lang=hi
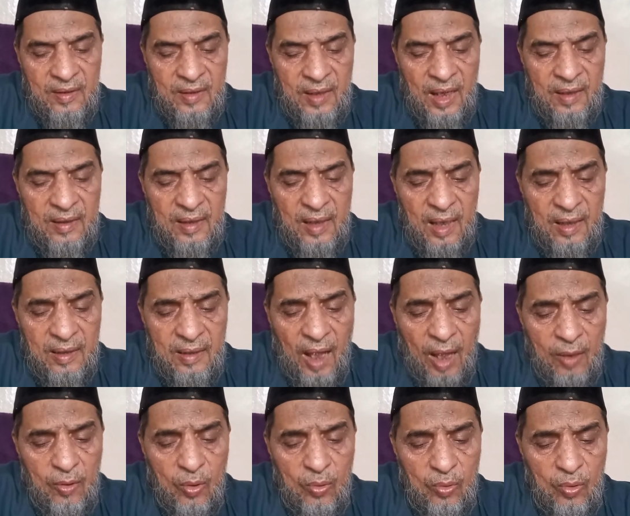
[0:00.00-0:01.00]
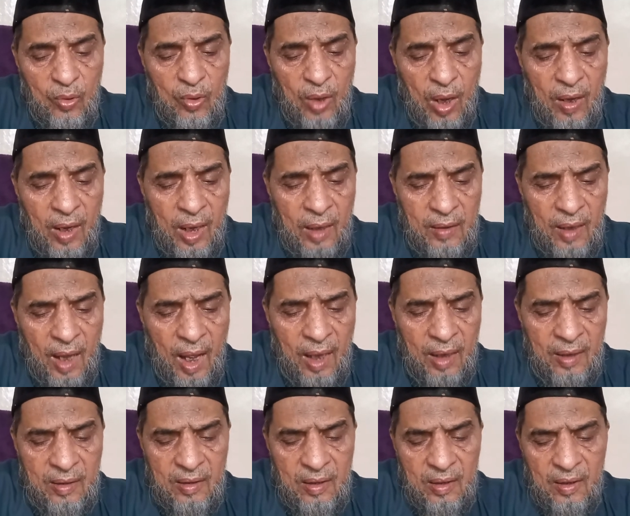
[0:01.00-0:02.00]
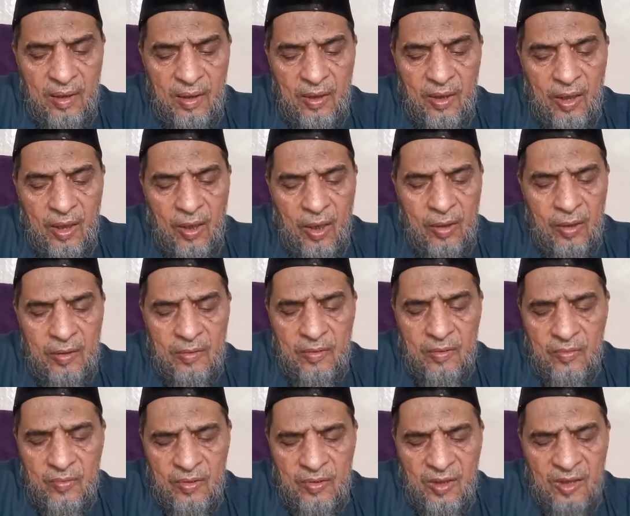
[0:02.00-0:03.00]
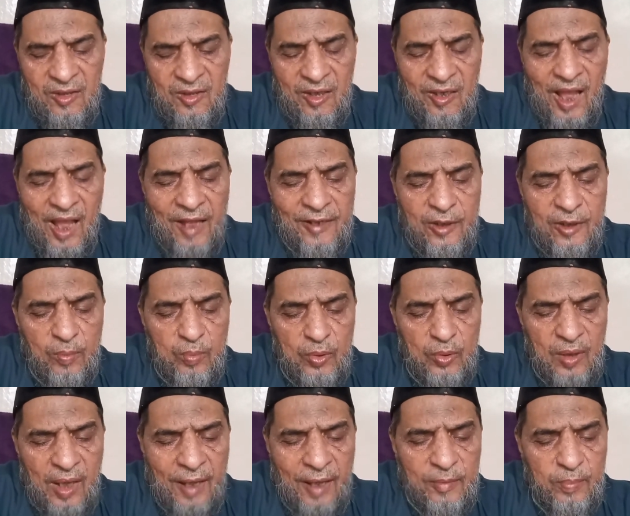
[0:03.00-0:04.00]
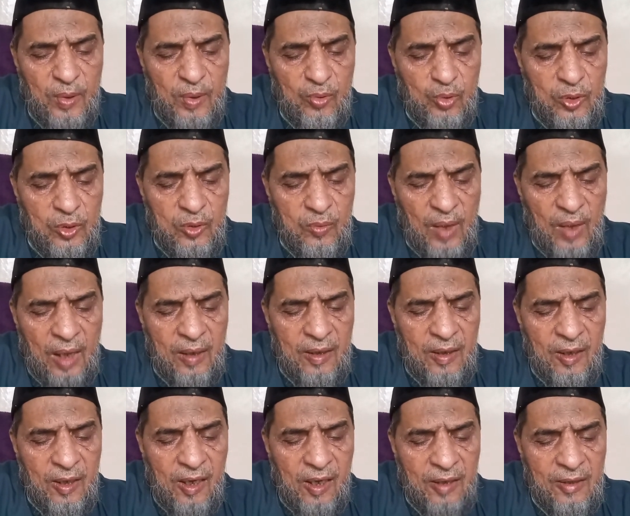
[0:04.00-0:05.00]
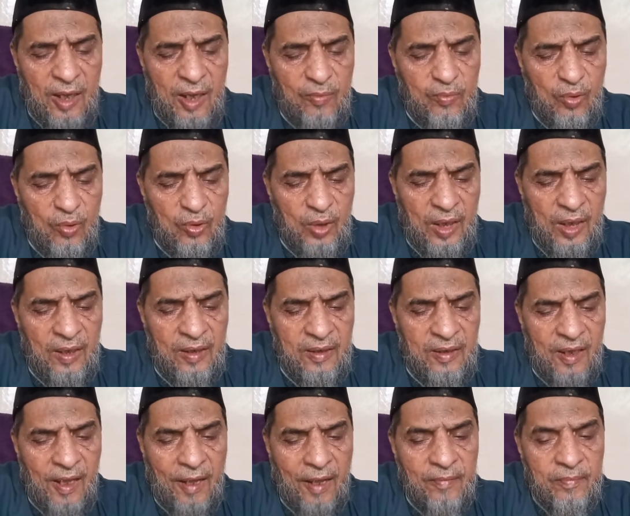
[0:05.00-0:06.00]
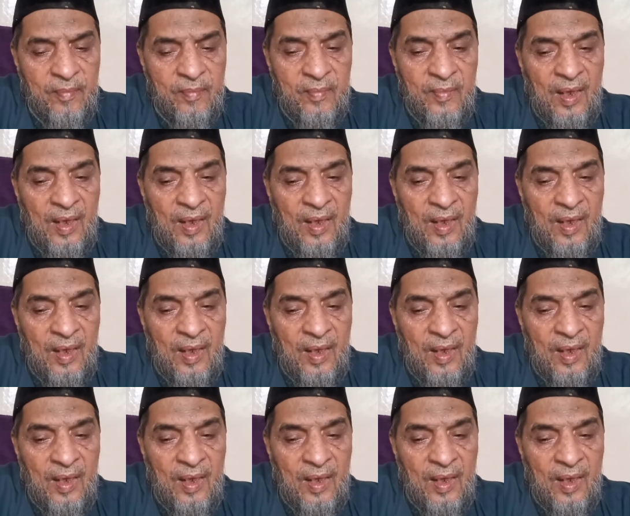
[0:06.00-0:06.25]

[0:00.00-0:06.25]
जैसे इदारों को अखलाक और नज़रियात की बुनियाद पर उसवार करना था वो नहीं किया